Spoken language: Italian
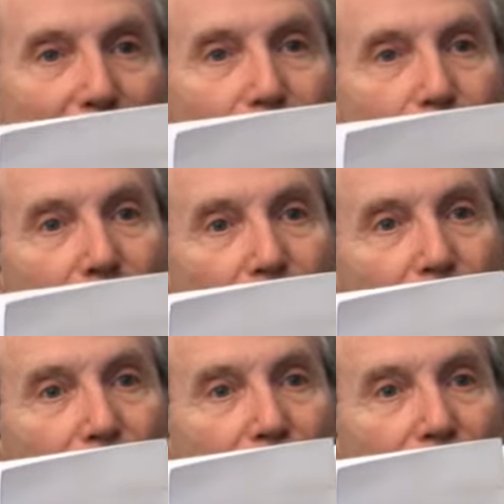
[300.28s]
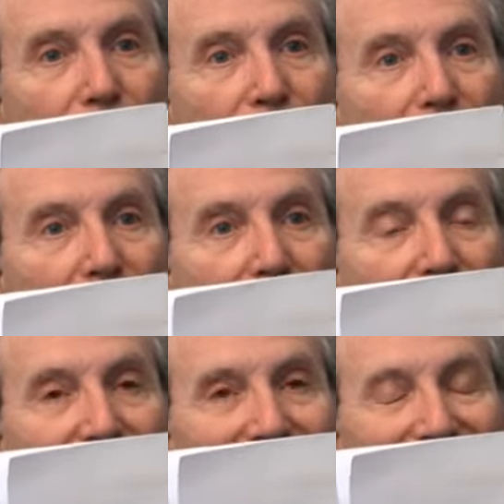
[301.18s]
a un mondo
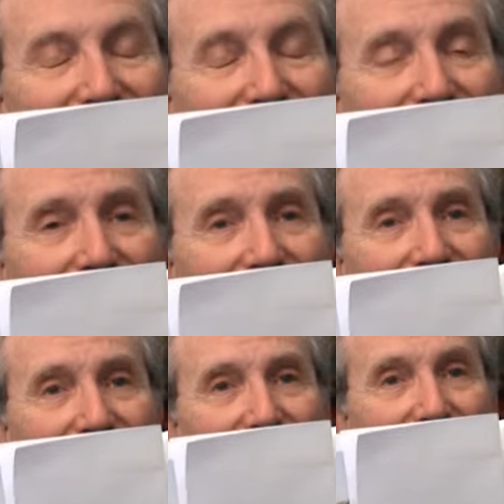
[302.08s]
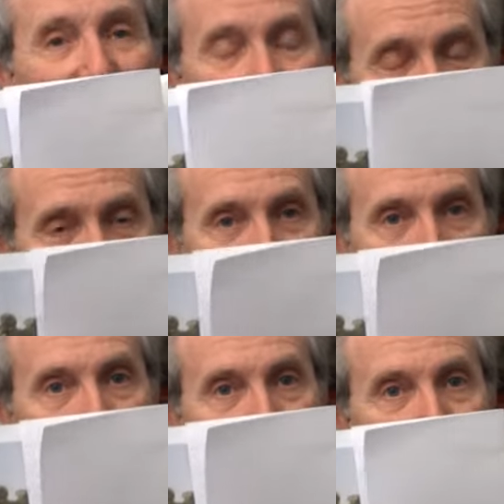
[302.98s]
e
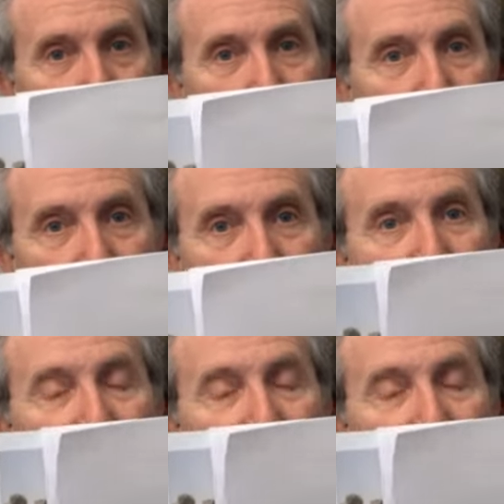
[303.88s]
veniamo in questo mondo